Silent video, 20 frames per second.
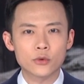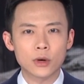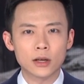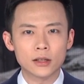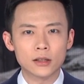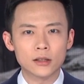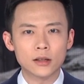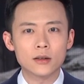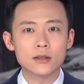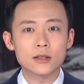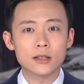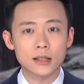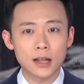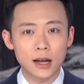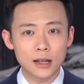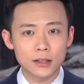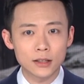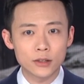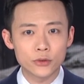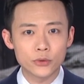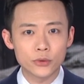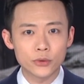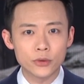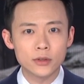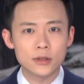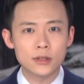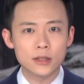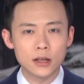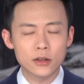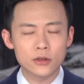转移到其他地
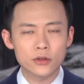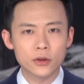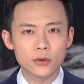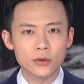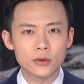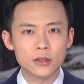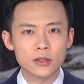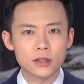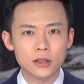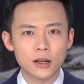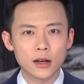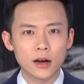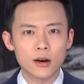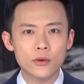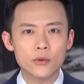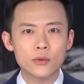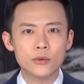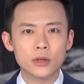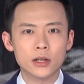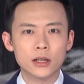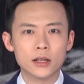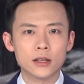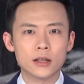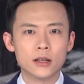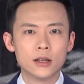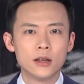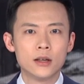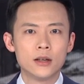区接受医疗护理。